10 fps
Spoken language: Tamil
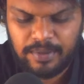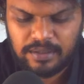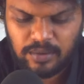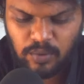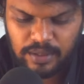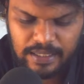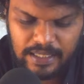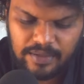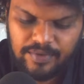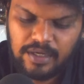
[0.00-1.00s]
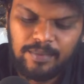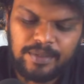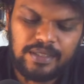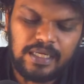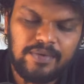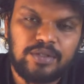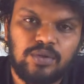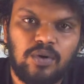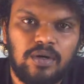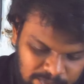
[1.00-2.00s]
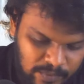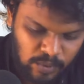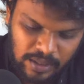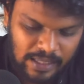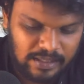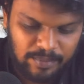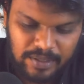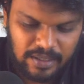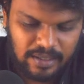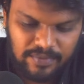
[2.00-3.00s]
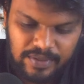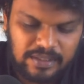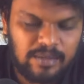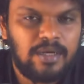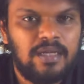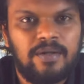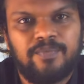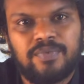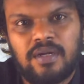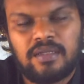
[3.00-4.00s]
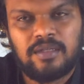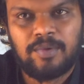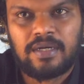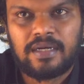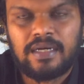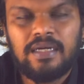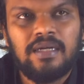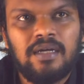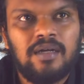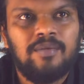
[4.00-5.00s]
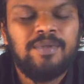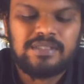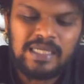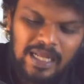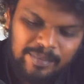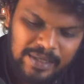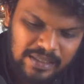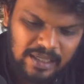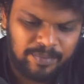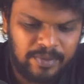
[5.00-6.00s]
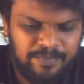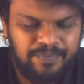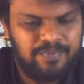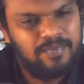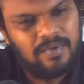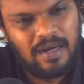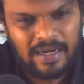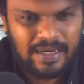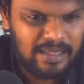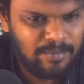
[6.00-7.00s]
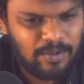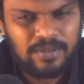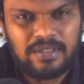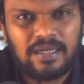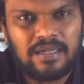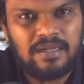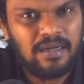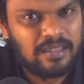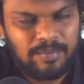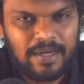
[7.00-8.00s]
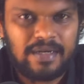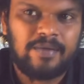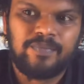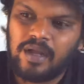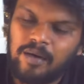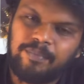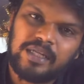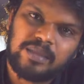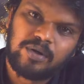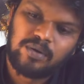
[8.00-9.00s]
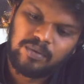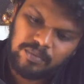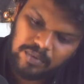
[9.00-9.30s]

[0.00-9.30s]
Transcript: பிறந்த குழந்தை எனக்கு வேண்டாம் நீ நீயே வைத்துக்கொள் ஒரு காதல் பண்ணுறாங்க வெறித்தனமான காதல் பண்ணுறாங்க மீன்ஸ் எல்லாருமே எதுக்குறப்ப அண்ணன் இந்த பக்கம் எதுக்குறாரு அந்த பையனை அப்பா இந்த பக்கம்